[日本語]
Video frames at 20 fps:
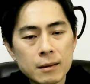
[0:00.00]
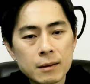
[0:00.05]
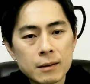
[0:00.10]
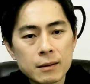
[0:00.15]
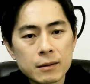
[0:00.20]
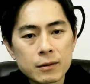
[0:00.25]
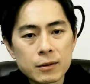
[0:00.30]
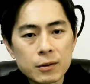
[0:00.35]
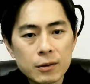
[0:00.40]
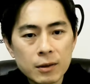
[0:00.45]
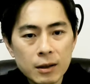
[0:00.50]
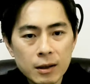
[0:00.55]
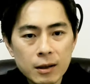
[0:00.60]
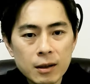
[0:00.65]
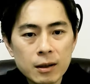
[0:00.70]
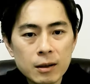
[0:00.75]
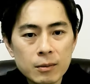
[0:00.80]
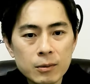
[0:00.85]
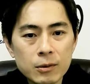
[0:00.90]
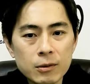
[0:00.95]
それ
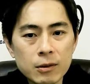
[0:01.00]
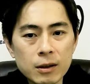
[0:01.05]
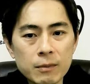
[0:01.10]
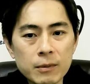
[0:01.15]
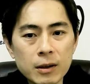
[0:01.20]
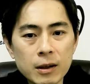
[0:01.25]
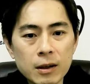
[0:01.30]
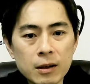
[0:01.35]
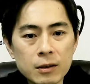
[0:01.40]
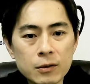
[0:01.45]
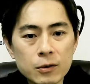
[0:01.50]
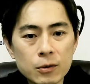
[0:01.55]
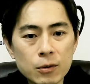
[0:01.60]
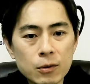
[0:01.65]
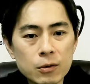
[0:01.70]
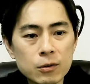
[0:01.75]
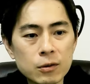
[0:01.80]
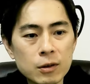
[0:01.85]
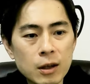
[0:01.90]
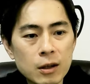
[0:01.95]
が僕は今、す
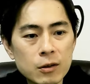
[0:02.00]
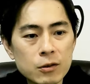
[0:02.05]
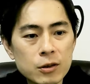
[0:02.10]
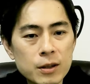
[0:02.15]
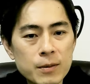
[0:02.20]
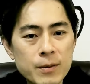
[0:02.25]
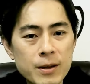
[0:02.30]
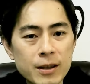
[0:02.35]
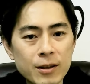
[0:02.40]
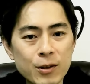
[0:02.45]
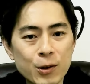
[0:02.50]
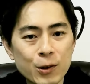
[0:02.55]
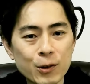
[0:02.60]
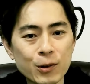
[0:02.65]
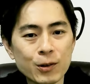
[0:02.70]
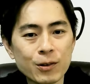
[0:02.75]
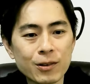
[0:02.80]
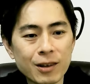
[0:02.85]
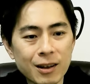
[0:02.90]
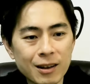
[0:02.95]
ごく楽しみとい
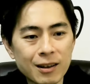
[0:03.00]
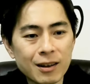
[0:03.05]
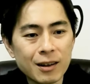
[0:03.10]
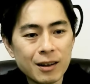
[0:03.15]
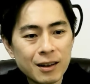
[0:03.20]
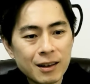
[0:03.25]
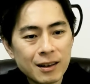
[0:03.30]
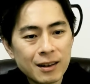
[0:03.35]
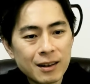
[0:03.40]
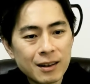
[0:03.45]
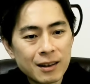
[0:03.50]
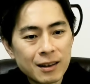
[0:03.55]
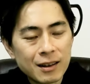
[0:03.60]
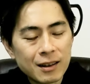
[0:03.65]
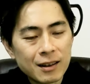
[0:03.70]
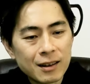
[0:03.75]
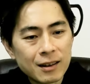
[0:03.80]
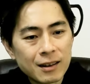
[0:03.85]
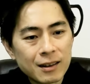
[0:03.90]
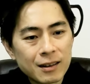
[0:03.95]
うのか、
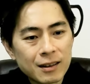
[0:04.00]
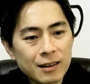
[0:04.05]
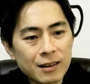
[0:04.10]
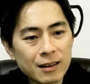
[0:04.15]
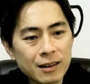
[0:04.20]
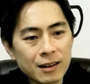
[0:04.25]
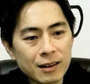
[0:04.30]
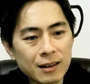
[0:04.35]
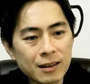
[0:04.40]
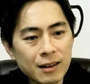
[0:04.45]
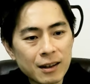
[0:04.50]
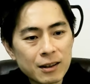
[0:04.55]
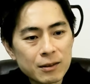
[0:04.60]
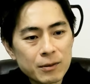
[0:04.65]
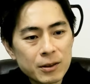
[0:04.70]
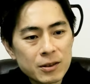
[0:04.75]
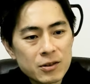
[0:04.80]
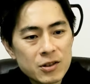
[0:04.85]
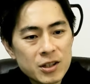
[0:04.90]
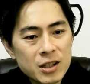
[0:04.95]
だから、な
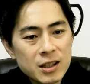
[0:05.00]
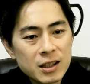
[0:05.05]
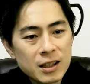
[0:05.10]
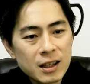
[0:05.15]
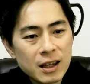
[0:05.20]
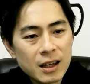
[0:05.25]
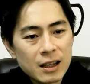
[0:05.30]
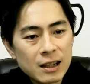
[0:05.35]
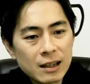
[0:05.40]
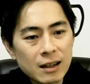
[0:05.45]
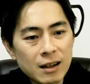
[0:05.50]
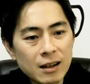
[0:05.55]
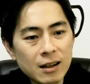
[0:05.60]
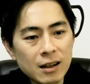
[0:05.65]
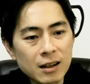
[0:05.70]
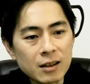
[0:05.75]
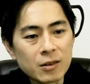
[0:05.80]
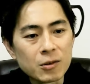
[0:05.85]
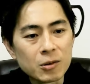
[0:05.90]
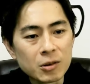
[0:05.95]
るべく実刑になら
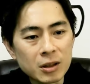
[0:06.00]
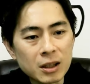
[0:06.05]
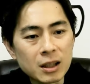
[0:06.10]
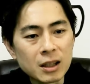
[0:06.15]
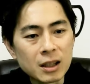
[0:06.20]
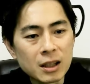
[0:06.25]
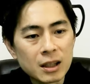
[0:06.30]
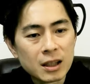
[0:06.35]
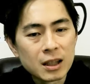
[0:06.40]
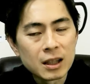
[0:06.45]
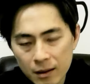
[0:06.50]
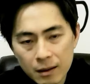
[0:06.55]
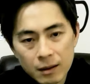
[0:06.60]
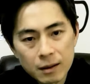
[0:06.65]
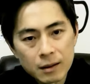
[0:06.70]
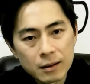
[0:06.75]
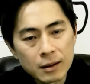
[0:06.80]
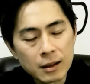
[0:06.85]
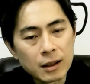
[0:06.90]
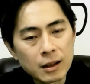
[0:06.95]
ないように、
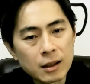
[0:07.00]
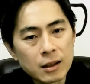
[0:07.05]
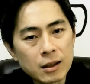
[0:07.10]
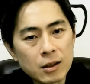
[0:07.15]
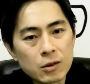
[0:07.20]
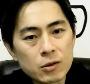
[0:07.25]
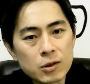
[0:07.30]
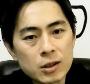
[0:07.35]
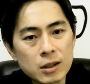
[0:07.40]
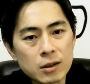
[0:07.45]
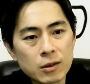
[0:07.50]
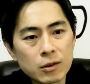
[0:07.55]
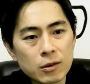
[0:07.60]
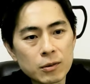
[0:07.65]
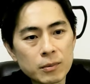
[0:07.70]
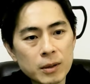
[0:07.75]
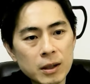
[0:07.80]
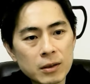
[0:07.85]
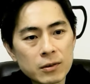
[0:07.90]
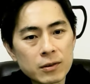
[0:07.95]
出てきてほしいっていう
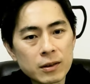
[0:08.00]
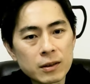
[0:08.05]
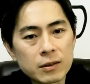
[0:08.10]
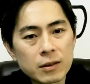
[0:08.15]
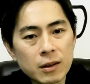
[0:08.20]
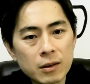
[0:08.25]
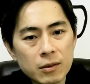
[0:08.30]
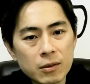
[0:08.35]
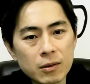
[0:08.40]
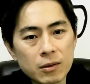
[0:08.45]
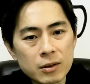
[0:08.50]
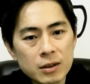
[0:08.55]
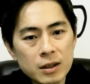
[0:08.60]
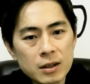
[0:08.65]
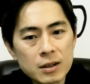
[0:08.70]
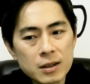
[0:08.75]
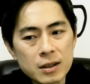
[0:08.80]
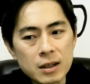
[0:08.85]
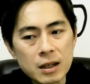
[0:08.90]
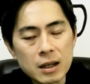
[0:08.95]
のもあるんですけど、し
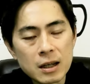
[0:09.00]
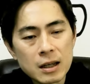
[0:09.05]
かし、